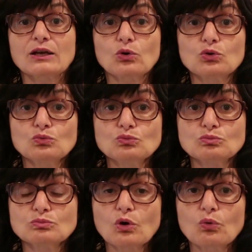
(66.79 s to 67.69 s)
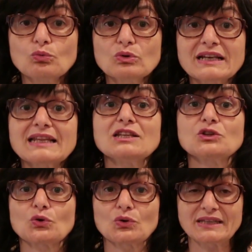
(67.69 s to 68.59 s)
con un, un
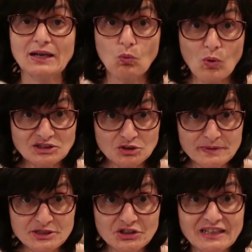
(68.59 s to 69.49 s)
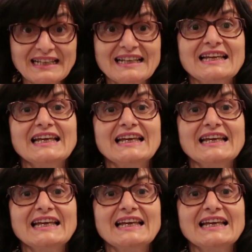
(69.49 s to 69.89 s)
crédito de 4 millones